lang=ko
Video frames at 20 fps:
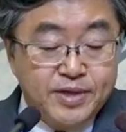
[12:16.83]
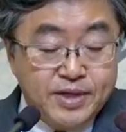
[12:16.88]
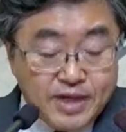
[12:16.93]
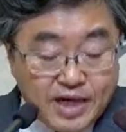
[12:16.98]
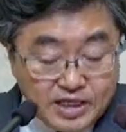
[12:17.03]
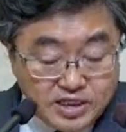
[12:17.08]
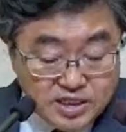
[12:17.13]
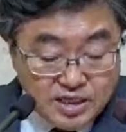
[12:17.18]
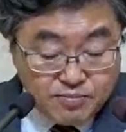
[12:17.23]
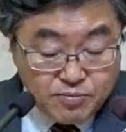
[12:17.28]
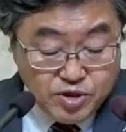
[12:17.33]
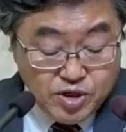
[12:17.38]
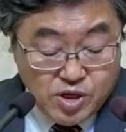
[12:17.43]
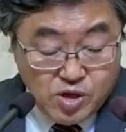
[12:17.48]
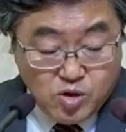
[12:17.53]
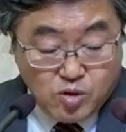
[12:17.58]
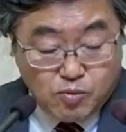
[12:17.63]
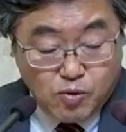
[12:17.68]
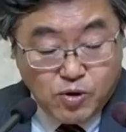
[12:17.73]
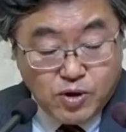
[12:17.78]
같이 한번
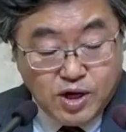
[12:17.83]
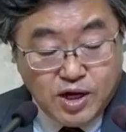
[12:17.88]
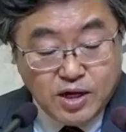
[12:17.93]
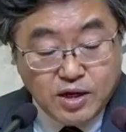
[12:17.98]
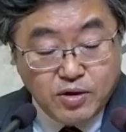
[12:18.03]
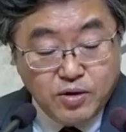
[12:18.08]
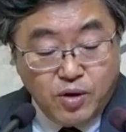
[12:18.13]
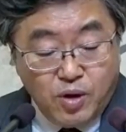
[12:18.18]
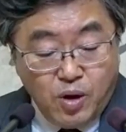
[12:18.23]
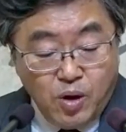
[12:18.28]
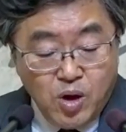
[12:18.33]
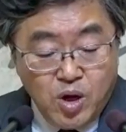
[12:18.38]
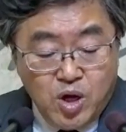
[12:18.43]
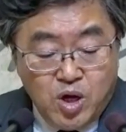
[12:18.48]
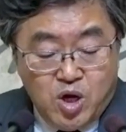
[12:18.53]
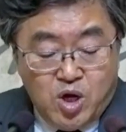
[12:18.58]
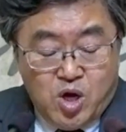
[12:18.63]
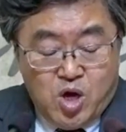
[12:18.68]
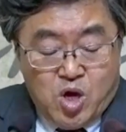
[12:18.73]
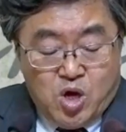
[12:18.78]
읽어볼까요?
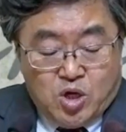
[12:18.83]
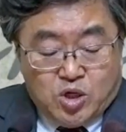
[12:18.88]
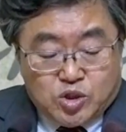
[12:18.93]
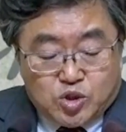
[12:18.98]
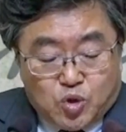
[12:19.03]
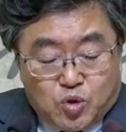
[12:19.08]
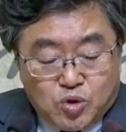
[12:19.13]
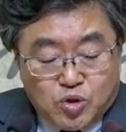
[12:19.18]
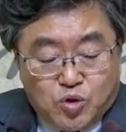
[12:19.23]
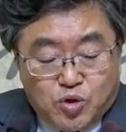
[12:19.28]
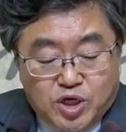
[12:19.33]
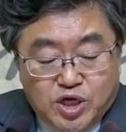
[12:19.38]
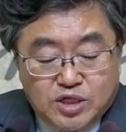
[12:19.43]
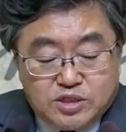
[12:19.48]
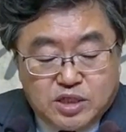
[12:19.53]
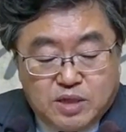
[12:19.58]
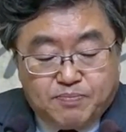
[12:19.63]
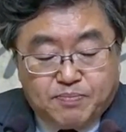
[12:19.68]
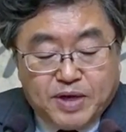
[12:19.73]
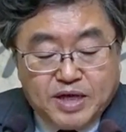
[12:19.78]

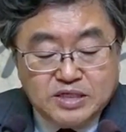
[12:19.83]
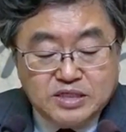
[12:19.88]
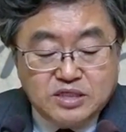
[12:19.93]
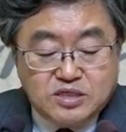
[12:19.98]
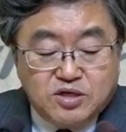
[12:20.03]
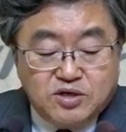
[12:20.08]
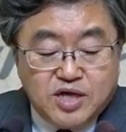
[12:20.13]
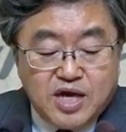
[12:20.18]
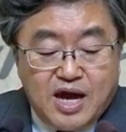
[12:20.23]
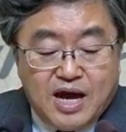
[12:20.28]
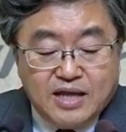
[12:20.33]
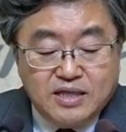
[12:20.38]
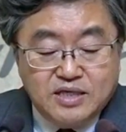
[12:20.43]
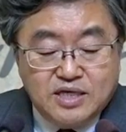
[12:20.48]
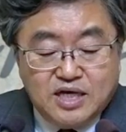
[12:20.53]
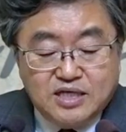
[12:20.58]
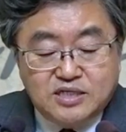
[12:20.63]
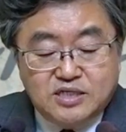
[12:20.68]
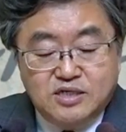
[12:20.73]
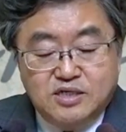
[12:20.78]
총독이 재판석에
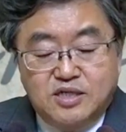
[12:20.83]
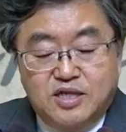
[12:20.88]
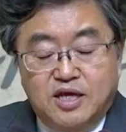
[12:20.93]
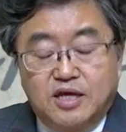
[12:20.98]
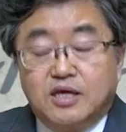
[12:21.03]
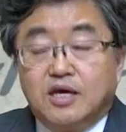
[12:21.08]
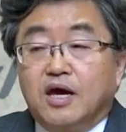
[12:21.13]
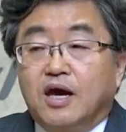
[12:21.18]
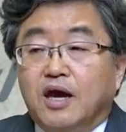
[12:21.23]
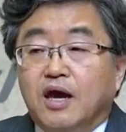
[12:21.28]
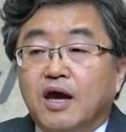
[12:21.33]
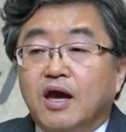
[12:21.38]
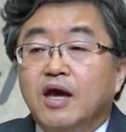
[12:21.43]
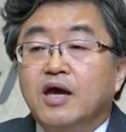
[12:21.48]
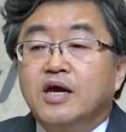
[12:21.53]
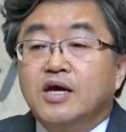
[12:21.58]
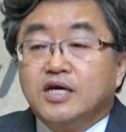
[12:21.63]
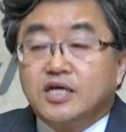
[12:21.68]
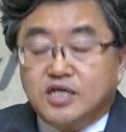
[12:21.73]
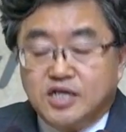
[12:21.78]
앉았을 때에
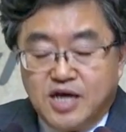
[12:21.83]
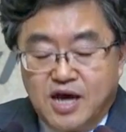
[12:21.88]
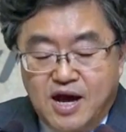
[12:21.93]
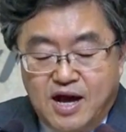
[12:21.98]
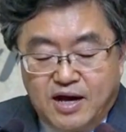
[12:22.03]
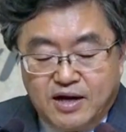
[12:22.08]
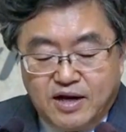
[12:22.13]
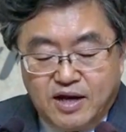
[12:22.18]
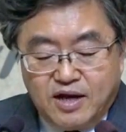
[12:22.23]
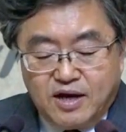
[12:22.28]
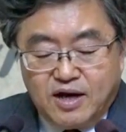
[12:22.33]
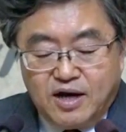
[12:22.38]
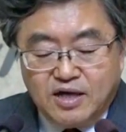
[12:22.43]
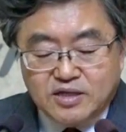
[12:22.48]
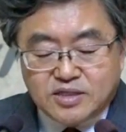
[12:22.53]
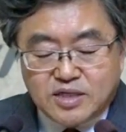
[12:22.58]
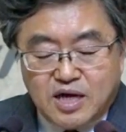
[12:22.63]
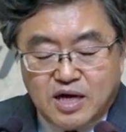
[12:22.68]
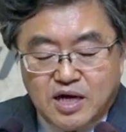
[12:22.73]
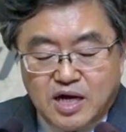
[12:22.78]
그의
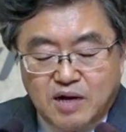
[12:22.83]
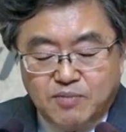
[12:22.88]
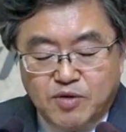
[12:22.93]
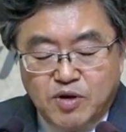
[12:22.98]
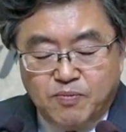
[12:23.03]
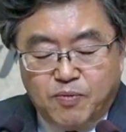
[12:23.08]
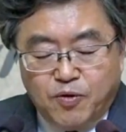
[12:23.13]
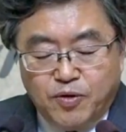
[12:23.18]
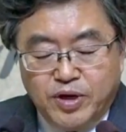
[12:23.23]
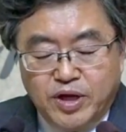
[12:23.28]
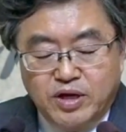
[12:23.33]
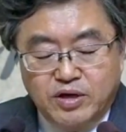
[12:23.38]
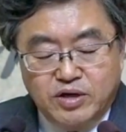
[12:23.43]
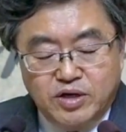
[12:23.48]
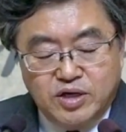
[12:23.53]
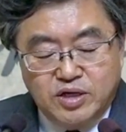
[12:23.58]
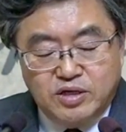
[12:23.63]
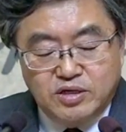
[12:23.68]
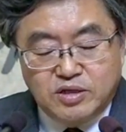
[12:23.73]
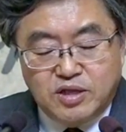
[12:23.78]
아내가 사람을 보내어
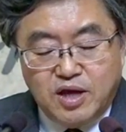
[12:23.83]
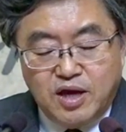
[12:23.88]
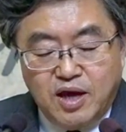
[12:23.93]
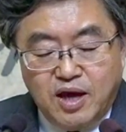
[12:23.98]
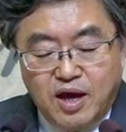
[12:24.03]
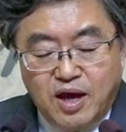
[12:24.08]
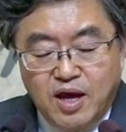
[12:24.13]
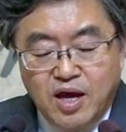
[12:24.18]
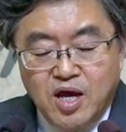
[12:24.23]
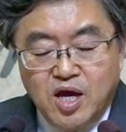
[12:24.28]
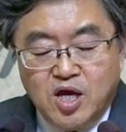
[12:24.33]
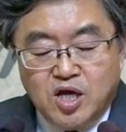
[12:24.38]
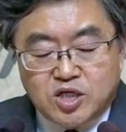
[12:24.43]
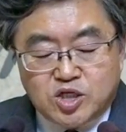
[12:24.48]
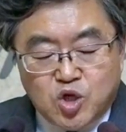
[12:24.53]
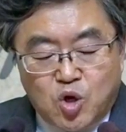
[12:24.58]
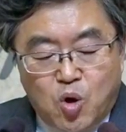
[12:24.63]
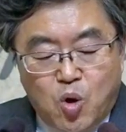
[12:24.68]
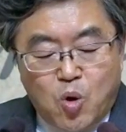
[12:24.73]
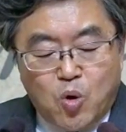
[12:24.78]
이르되
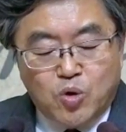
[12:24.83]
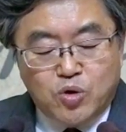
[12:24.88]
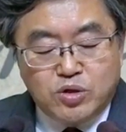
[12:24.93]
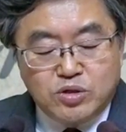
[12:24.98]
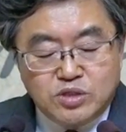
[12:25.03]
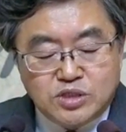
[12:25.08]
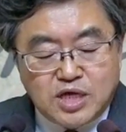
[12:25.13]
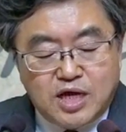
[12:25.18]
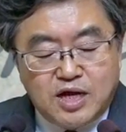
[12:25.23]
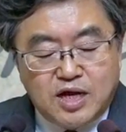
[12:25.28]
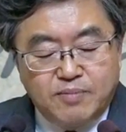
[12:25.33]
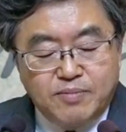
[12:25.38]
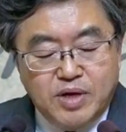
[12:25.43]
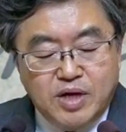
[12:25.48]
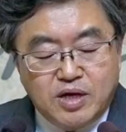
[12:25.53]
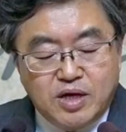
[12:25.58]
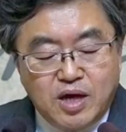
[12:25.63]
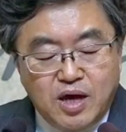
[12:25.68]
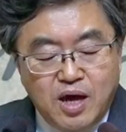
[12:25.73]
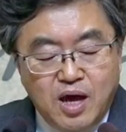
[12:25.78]
저 오른
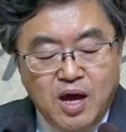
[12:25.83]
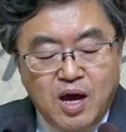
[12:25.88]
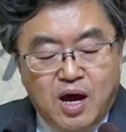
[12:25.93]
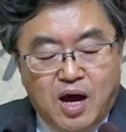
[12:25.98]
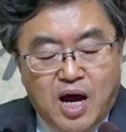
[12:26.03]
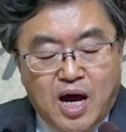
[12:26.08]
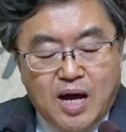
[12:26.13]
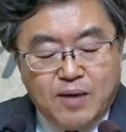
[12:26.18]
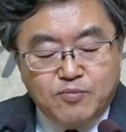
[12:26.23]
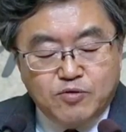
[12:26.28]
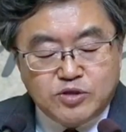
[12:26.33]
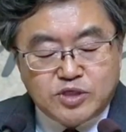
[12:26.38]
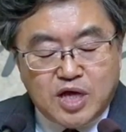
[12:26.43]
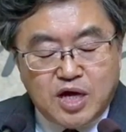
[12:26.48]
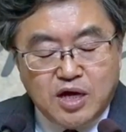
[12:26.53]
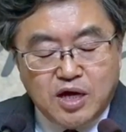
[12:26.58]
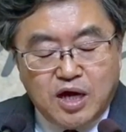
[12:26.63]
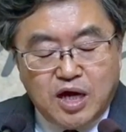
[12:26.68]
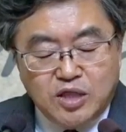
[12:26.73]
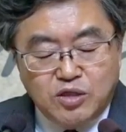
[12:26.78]
사람에게 아무
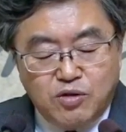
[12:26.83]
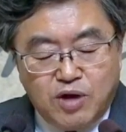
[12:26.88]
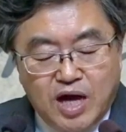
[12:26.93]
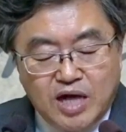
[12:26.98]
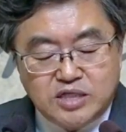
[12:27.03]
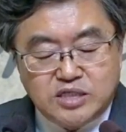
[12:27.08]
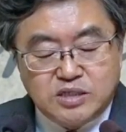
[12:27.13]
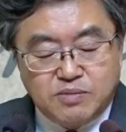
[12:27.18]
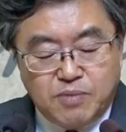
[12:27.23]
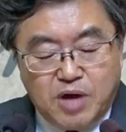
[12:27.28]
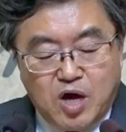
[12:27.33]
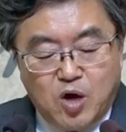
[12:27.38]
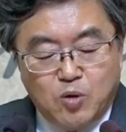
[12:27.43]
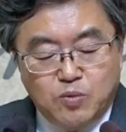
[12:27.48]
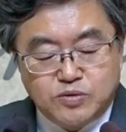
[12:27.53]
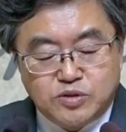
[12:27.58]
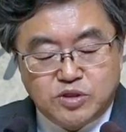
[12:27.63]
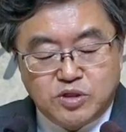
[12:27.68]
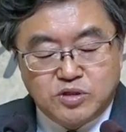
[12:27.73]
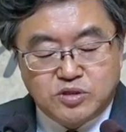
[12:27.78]
상관도 하지
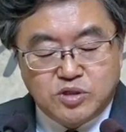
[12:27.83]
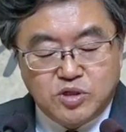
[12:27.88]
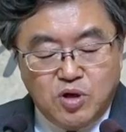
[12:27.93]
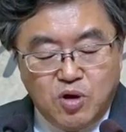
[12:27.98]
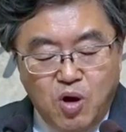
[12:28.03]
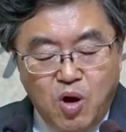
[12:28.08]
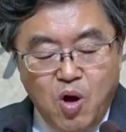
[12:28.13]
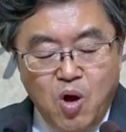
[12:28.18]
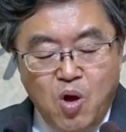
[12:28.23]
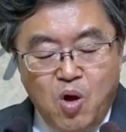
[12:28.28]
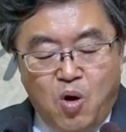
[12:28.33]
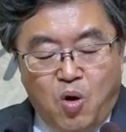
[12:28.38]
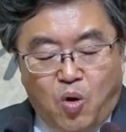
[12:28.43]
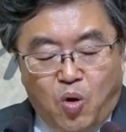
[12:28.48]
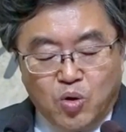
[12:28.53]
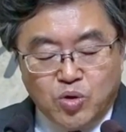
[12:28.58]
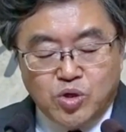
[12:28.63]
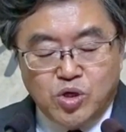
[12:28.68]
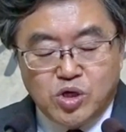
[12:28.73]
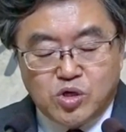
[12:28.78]
마옵소서
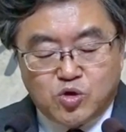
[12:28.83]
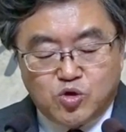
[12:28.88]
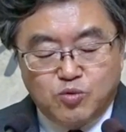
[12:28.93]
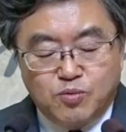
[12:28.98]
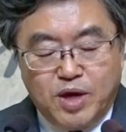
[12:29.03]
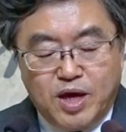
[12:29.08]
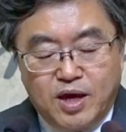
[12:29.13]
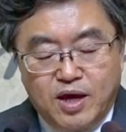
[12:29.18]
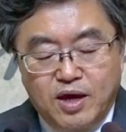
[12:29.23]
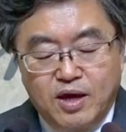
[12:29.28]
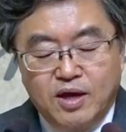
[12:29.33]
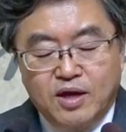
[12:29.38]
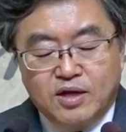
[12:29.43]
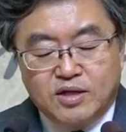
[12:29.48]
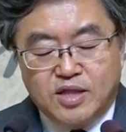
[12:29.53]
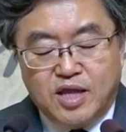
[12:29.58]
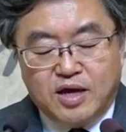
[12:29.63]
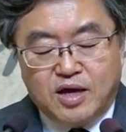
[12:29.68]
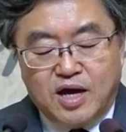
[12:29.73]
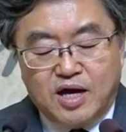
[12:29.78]
오늘 꿈에
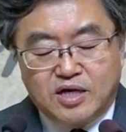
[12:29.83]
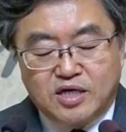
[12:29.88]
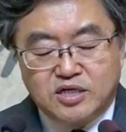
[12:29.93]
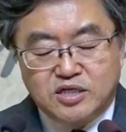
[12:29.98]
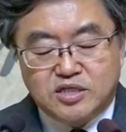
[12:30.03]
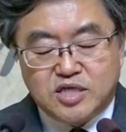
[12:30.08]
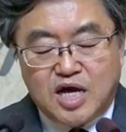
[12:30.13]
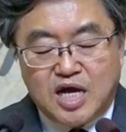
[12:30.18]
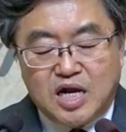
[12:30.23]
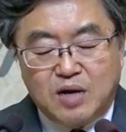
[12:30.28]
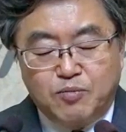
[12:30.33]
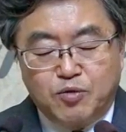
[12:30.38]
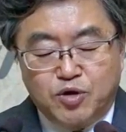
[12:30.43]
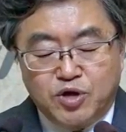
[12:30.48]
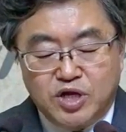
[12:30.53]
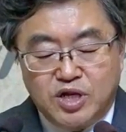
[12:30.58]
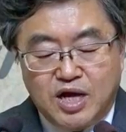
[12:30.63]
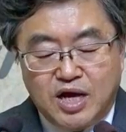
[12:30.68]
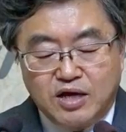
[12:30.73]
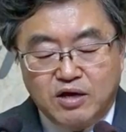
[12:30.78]
내가 그
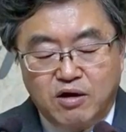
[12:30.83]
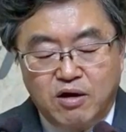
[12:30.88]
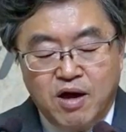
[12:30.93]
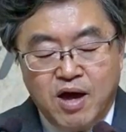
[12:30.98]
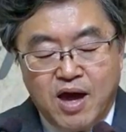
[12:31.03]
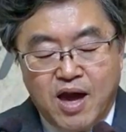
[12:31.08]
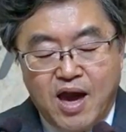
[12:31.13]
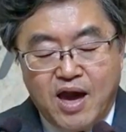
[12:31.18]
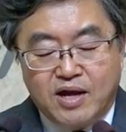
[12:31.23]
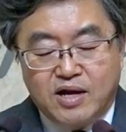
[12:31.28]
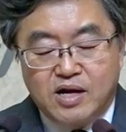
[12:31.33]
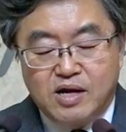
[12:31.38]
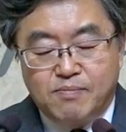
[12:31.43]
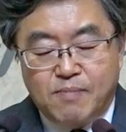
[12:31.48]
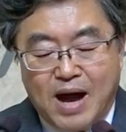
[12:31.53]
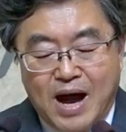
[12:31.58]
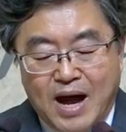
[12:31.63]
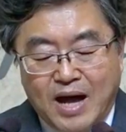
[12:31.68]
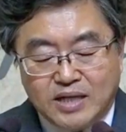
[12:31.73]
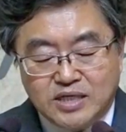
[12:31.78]
사람으로 인하여 애를
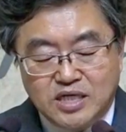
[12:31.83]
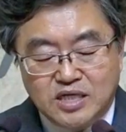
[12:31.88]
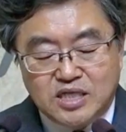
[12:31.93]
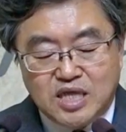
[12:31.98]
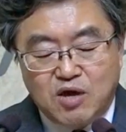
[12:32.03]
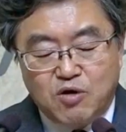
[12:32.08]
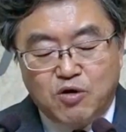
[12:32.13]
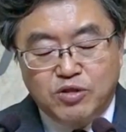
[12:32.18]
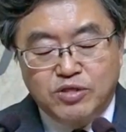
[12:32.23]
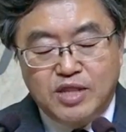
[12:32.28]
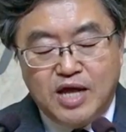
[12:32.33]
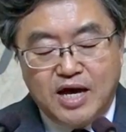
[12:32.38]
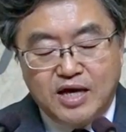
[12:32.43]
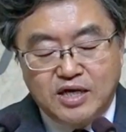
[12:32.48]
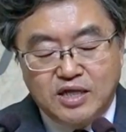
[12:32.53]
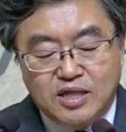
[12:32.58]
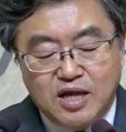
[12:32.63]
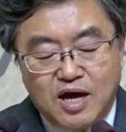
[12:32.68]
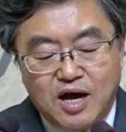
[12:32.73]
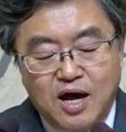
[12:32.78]
많이
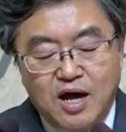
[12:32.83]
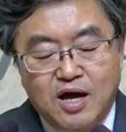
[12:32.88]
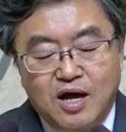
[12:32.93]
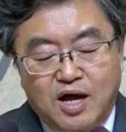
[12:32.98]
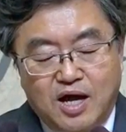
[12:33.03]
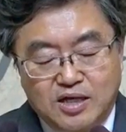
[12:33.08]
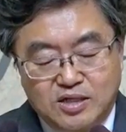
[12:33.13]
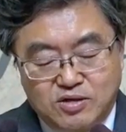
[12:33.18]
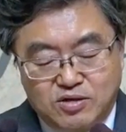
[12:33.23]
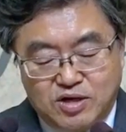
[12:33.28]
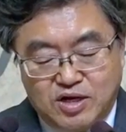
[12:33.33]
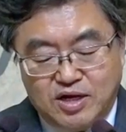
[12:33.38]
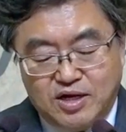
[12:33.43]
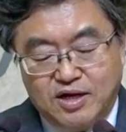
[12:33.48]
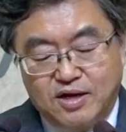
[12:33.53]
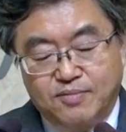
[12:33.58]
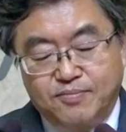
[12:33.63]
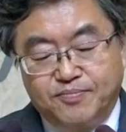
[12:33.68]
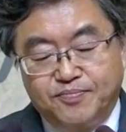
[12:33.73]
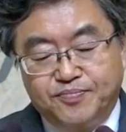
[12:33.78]
태웠나이다
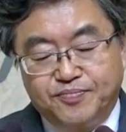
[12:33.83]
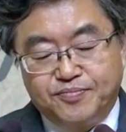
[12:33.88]
하더라.